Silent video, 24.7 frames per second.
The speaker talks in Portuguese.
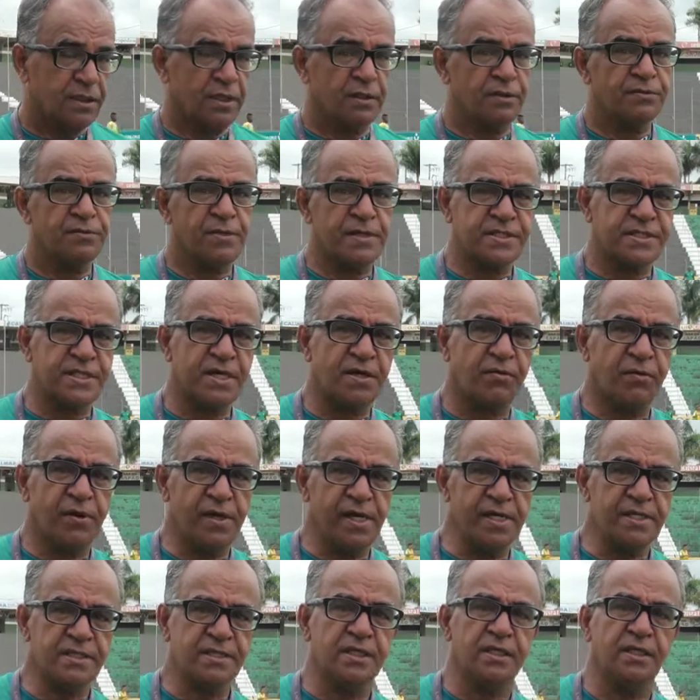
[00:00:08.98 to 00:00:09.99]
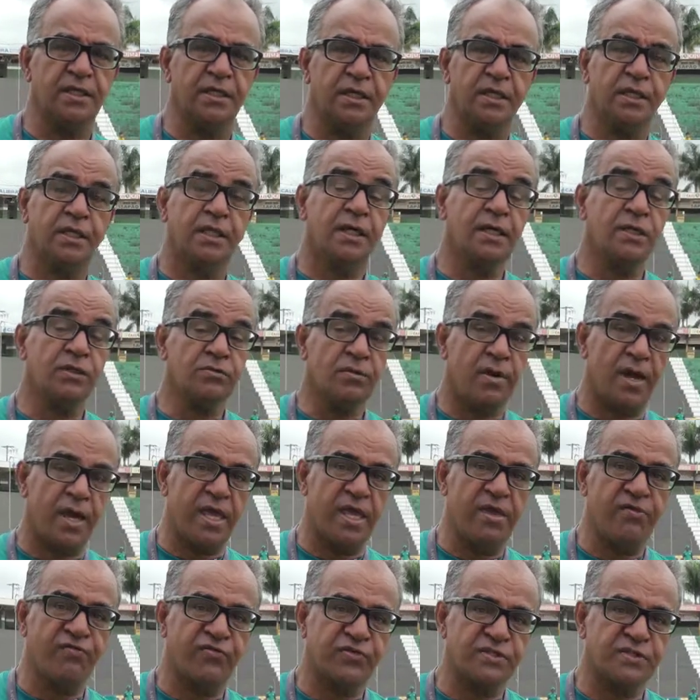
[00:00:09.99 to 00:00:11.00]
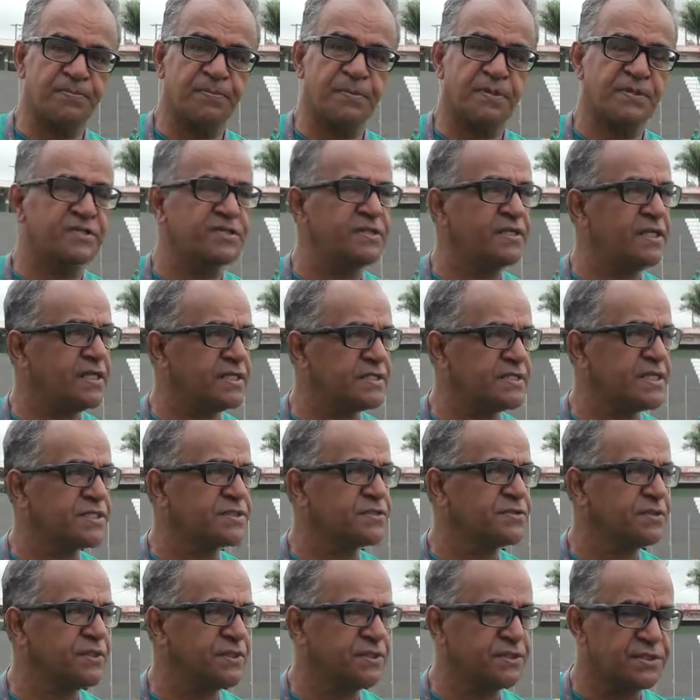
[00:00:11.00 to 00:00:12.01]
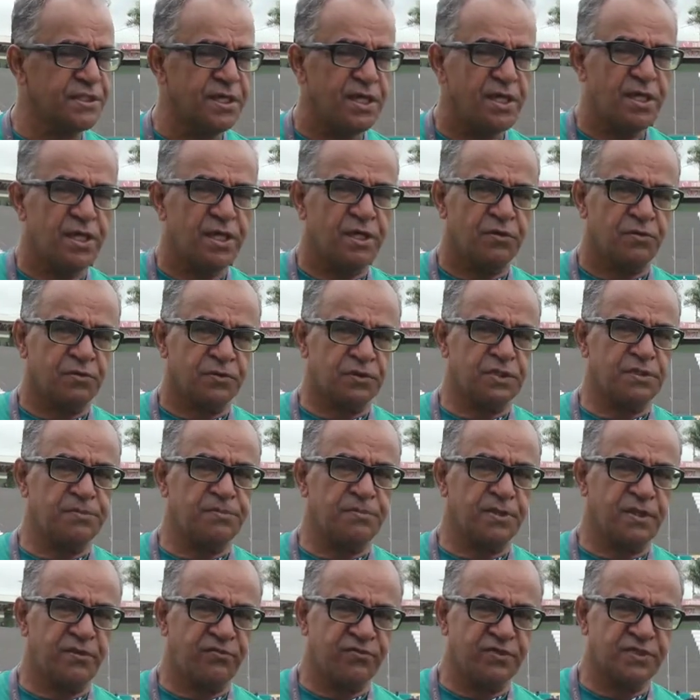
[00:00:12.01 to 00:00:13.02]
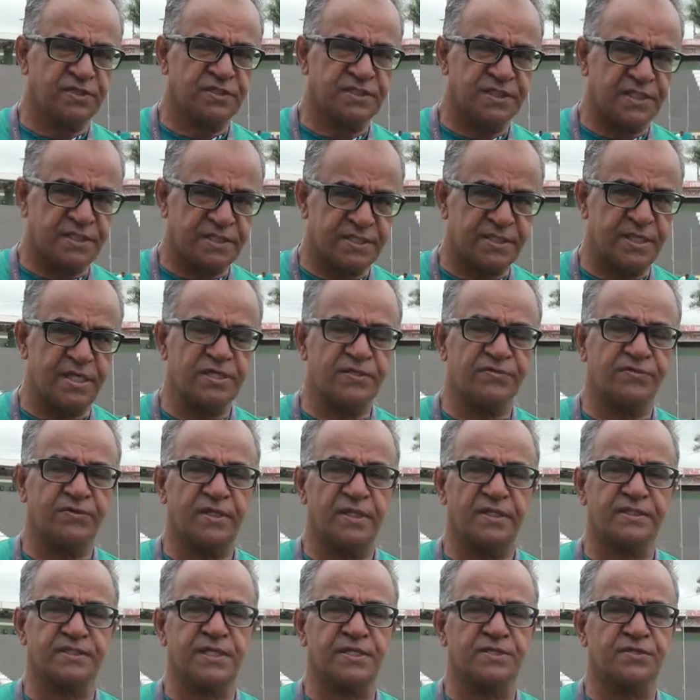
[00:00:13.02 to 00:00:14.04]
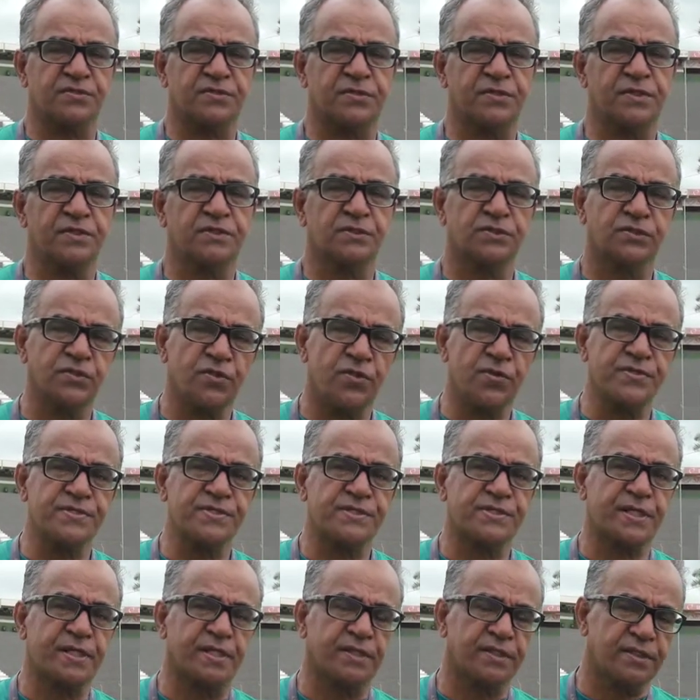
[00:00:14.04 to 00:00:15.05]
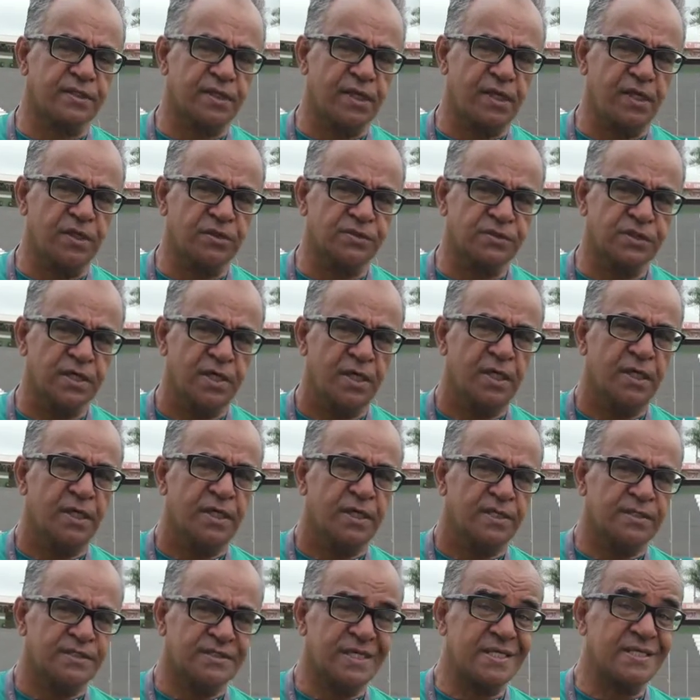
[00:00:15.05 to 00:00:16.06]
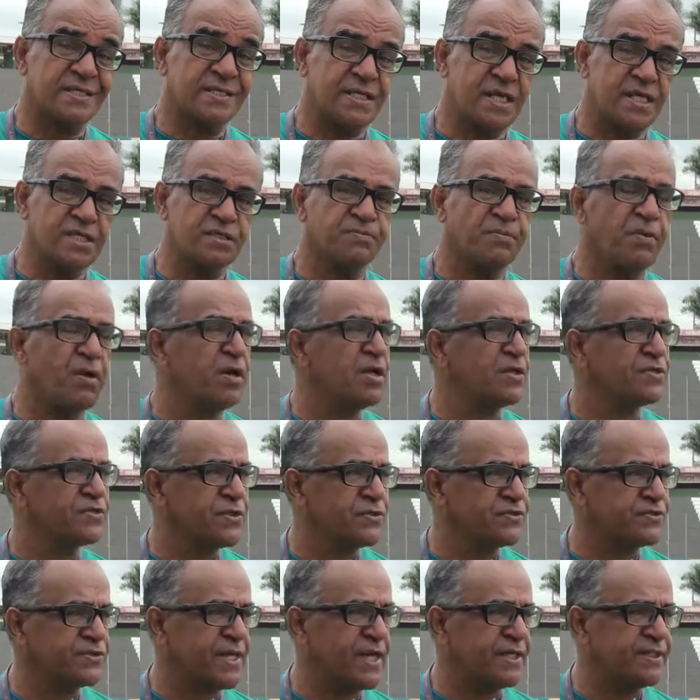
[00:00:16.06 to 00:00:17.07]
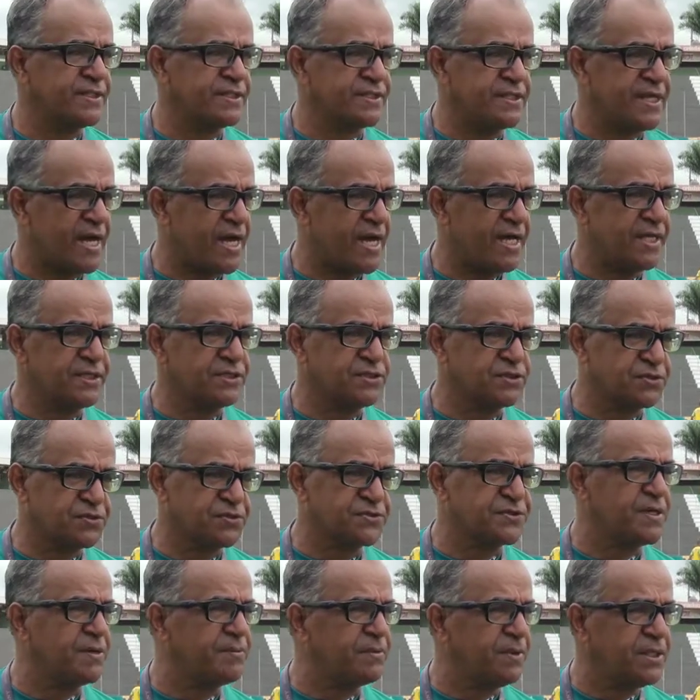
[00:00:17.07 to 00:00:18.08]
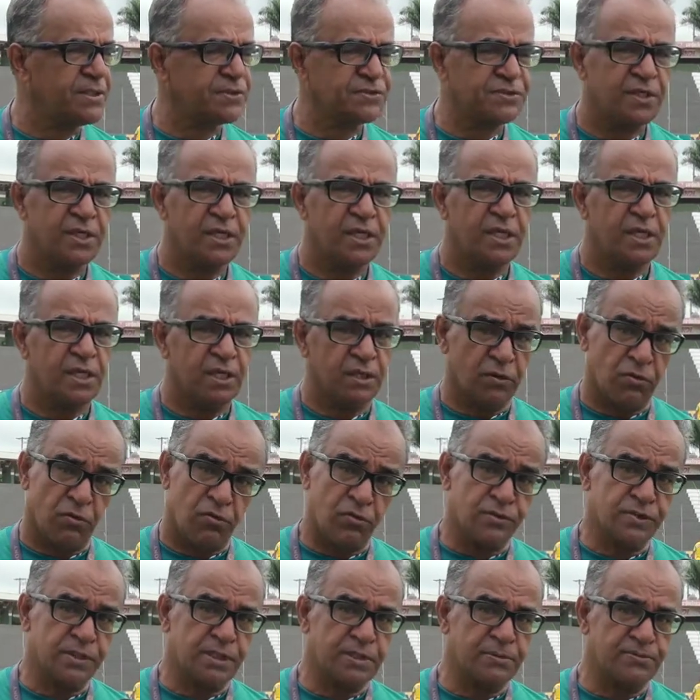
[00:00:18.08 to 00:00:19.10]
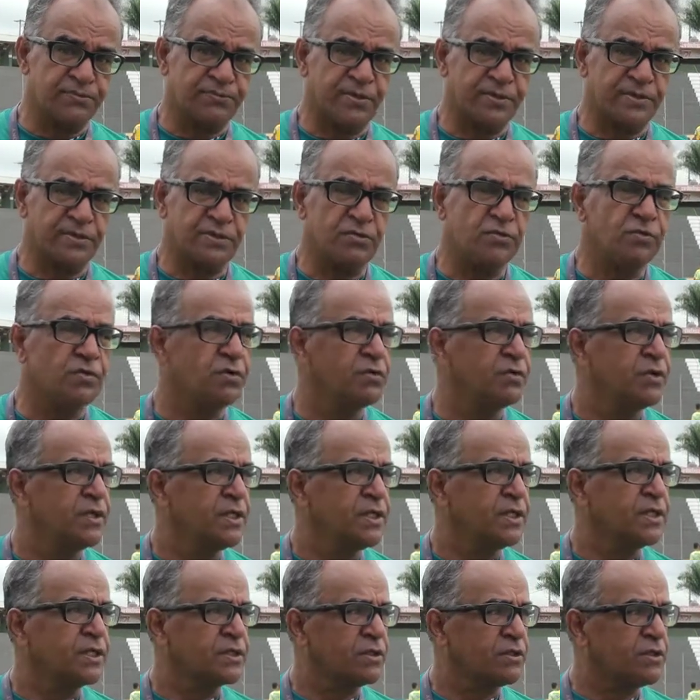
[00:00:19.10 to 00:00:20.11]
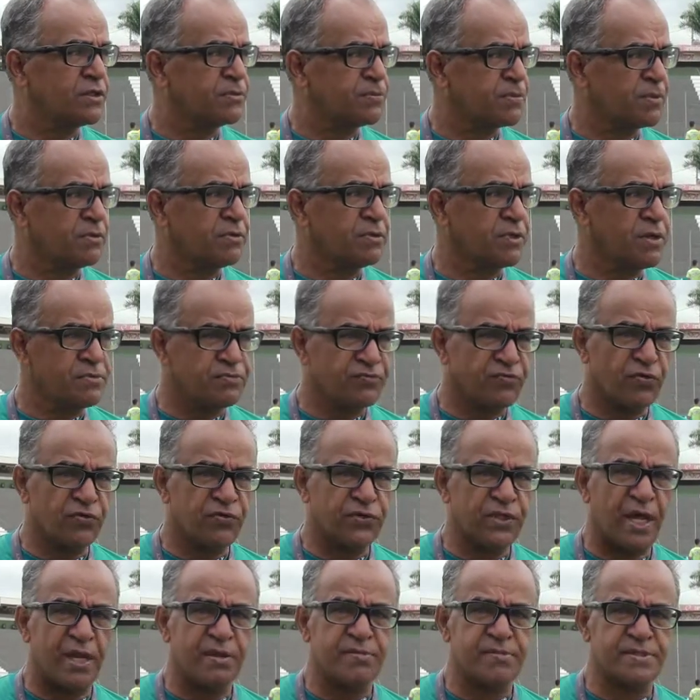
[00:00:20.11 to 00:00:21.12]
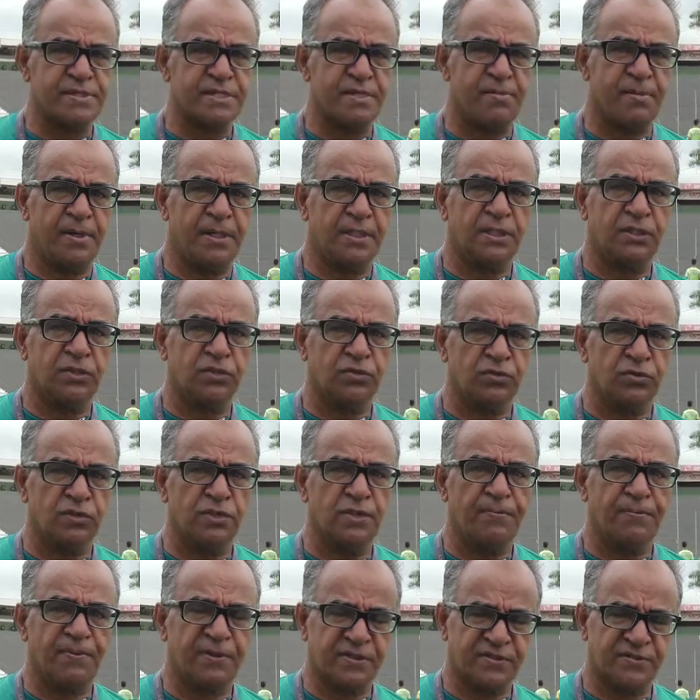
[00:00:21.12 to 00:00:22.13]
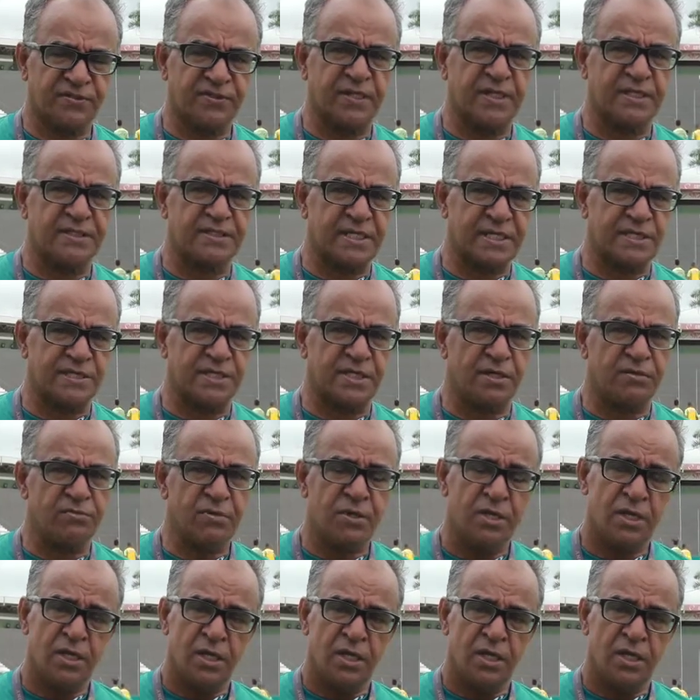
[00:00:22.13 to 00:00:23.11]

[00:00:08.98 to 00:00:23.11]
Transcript: Dando uma sequência e dando uma ênfase para as finalizações. O time teve 16 finalizações, 12 escanteios, 16 bolas alçadas na área de cruzamentos e não conseguimos fazer o gol. Então nós procuramos voltar uma semana toda para a finalização,